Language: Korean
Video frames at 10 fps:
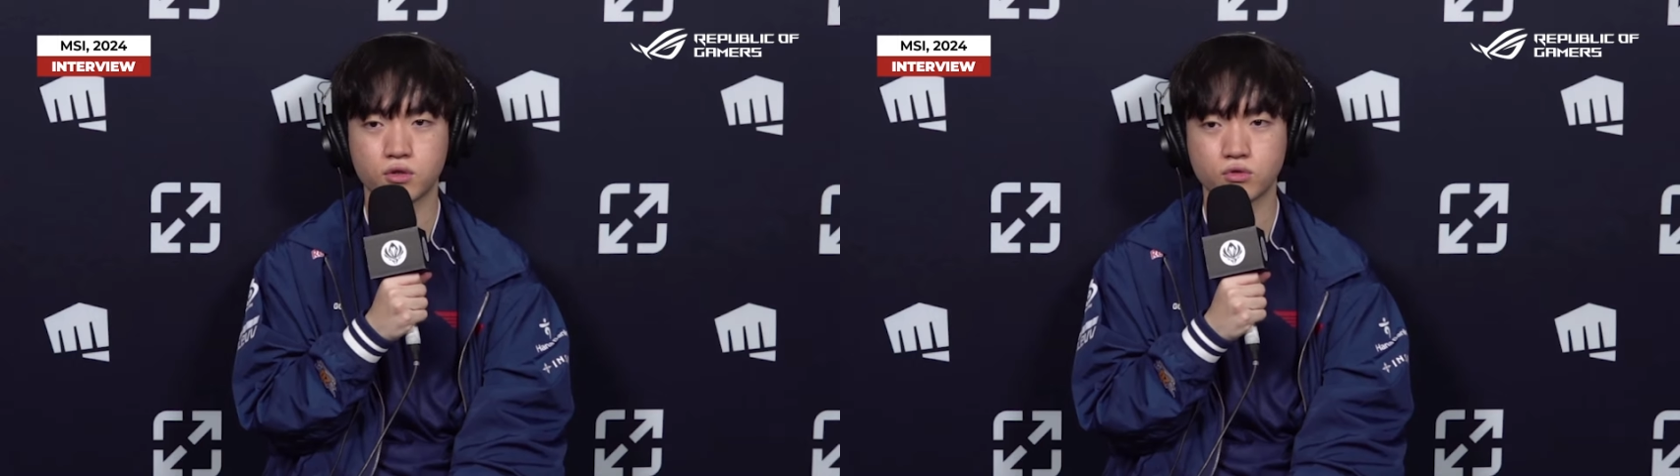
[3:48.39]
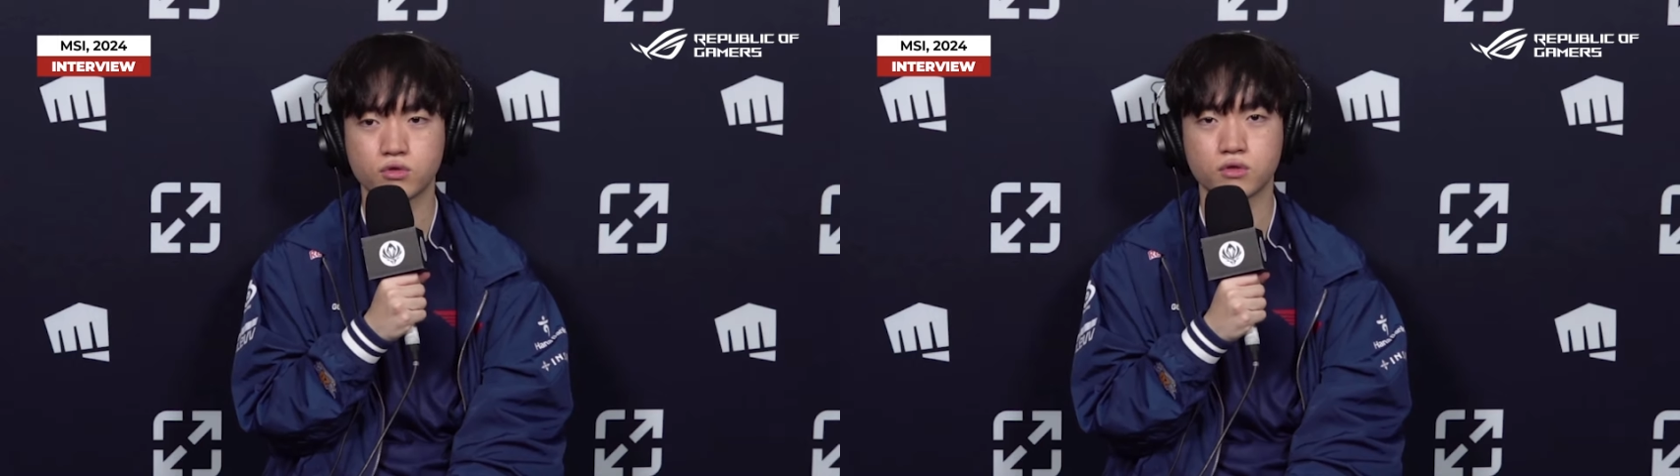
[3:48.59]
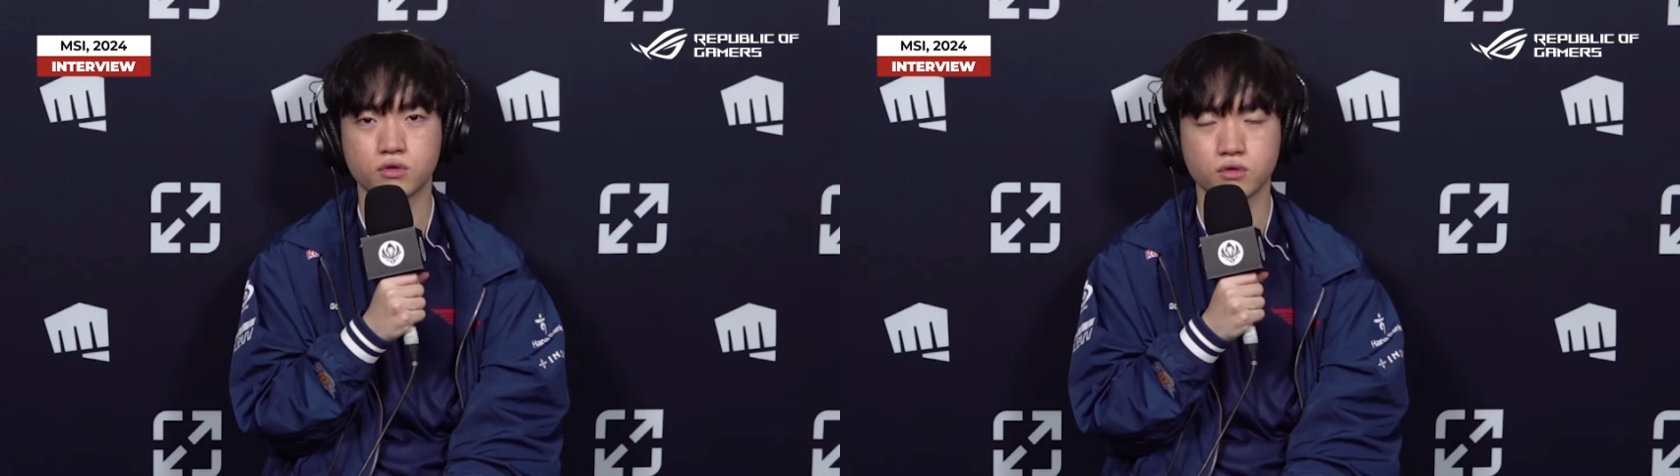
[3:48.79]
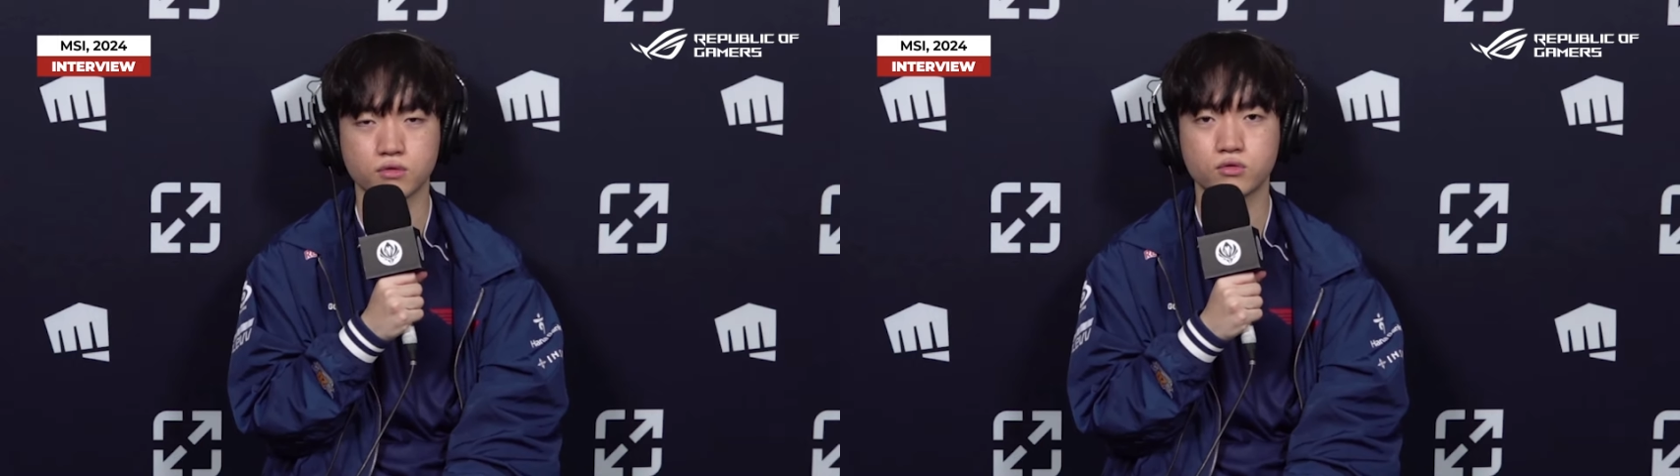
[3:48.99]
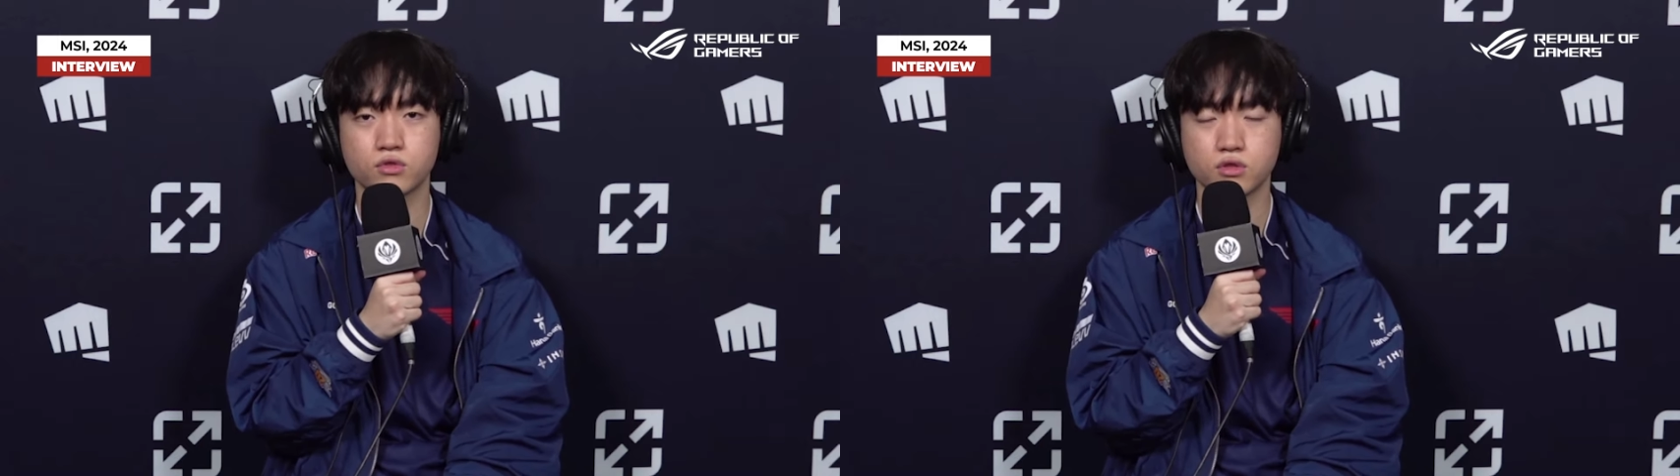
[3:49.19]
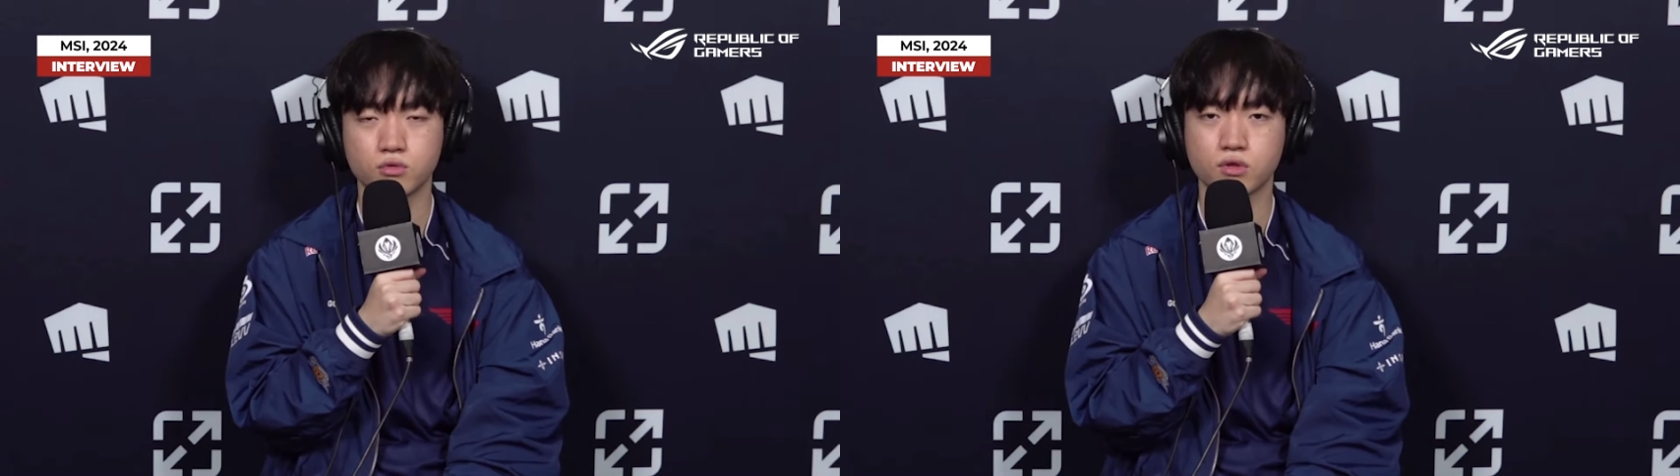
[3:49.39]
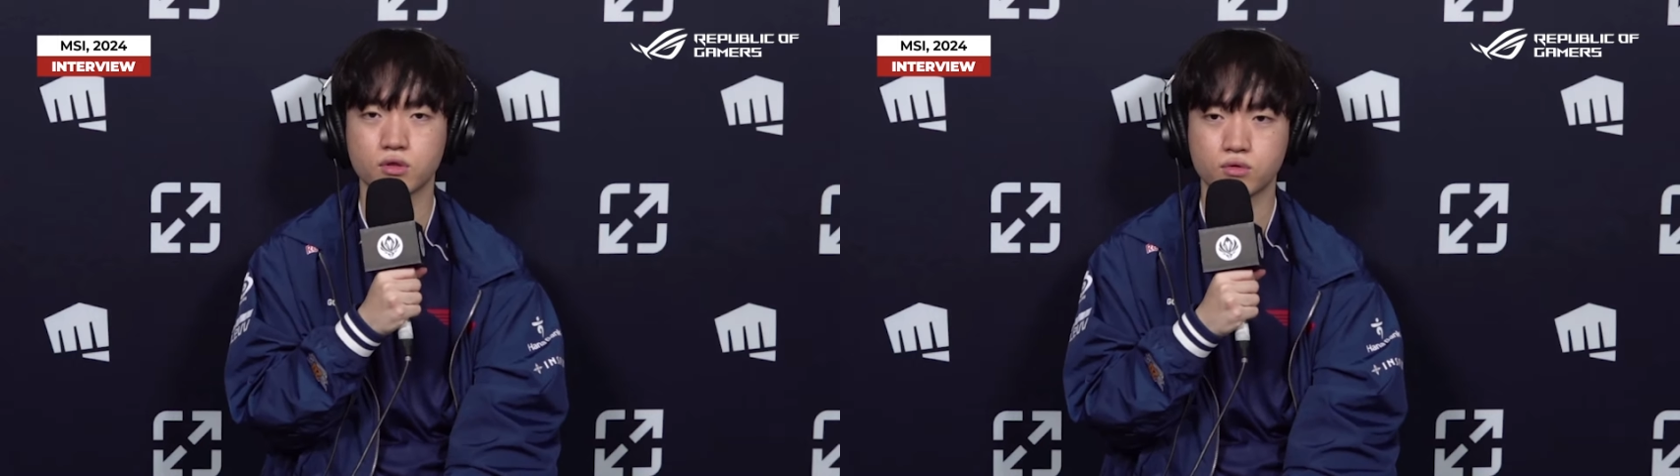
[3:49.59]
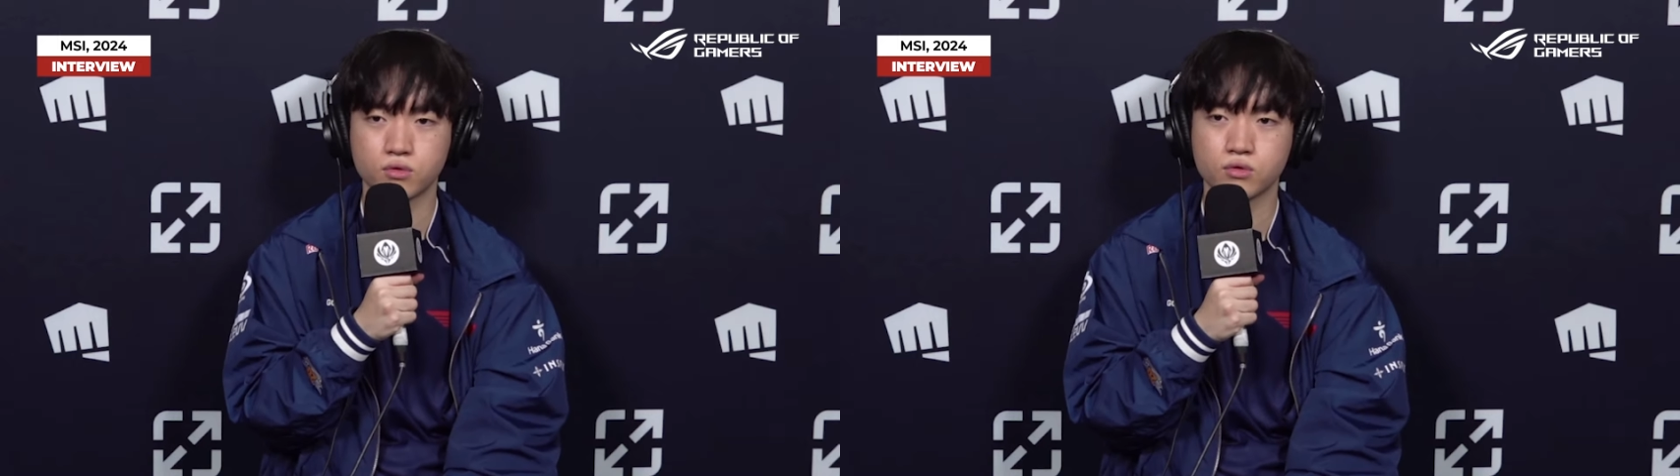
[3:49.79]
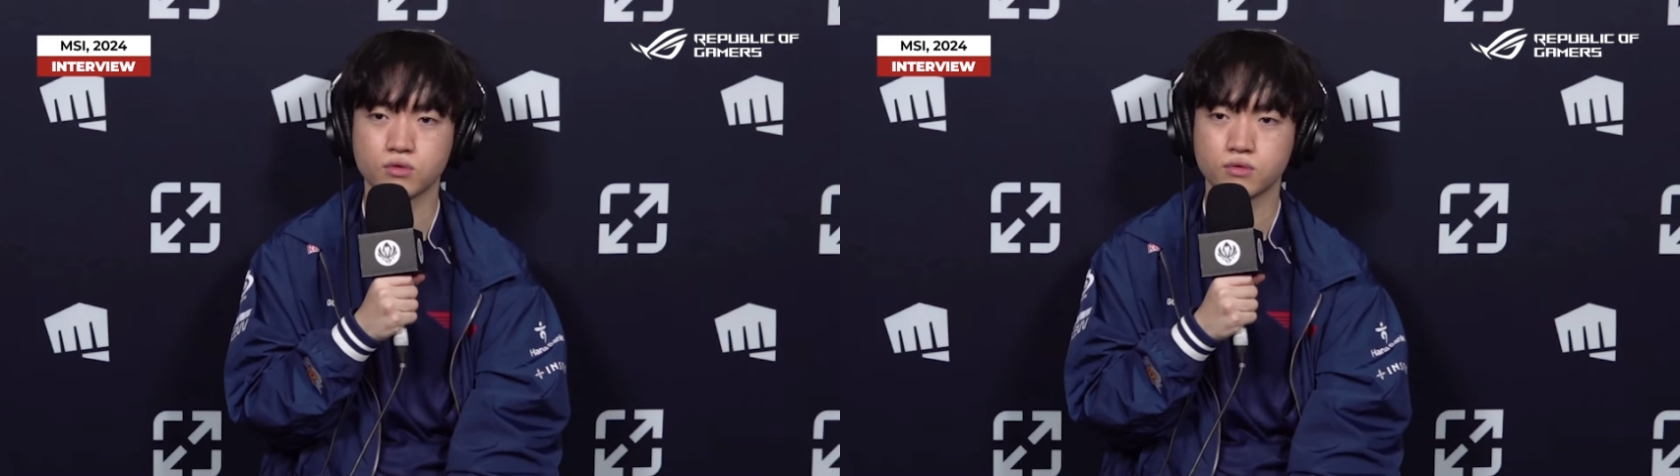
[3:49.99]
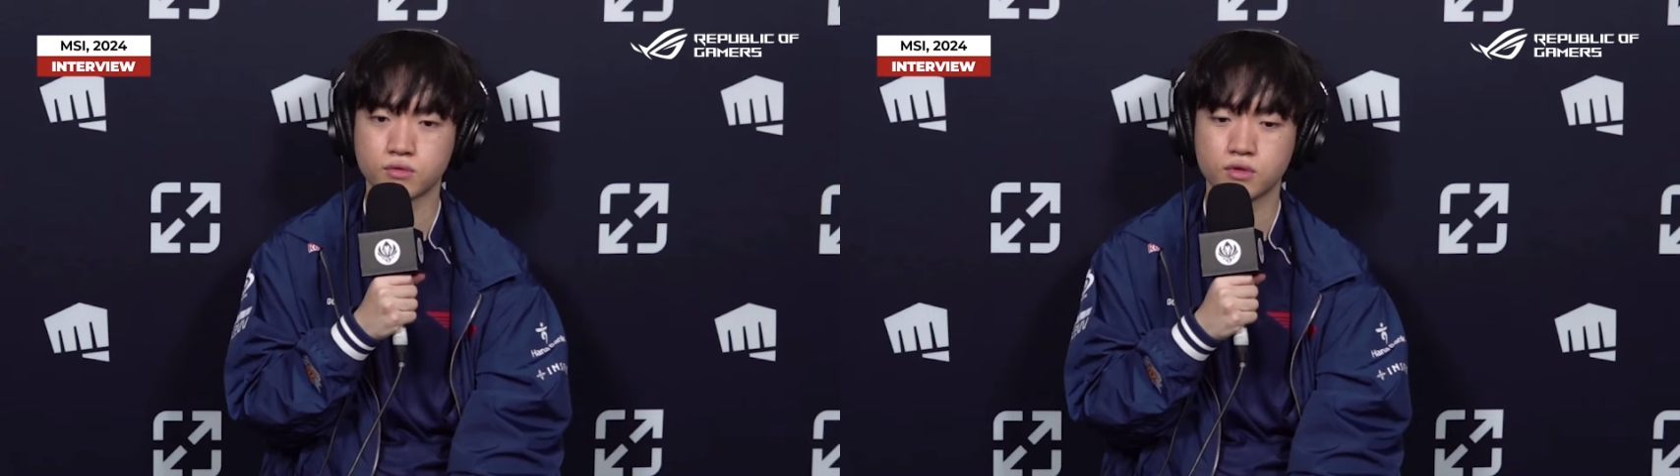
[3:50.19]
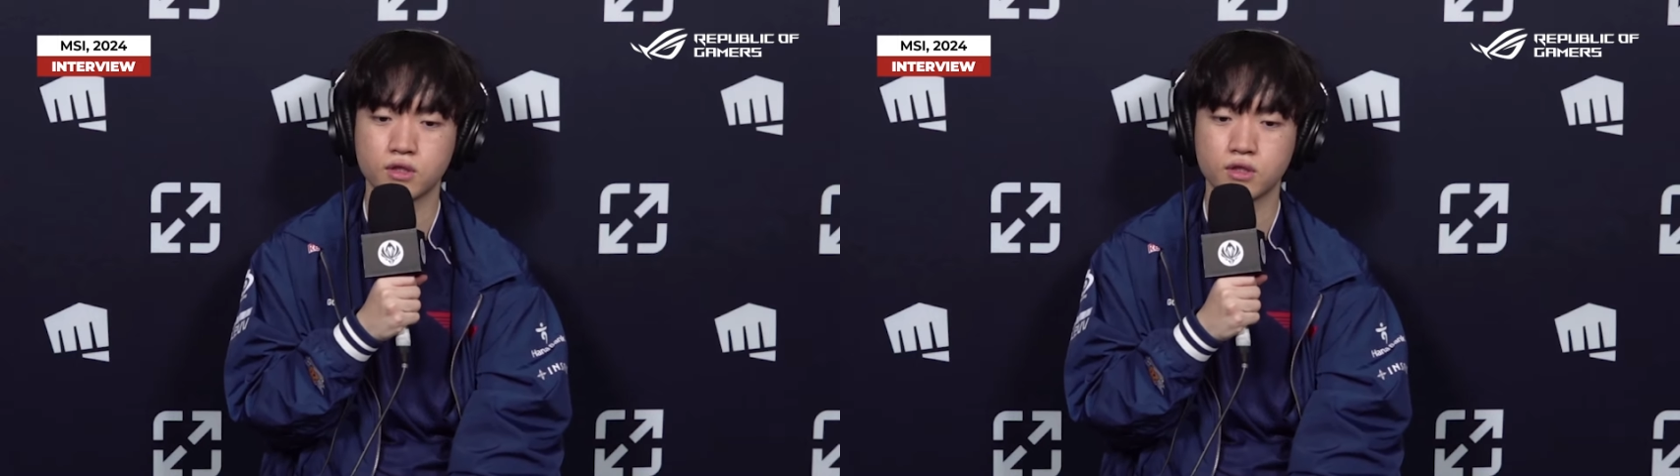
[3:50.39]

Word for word: 결국 우승을 못했고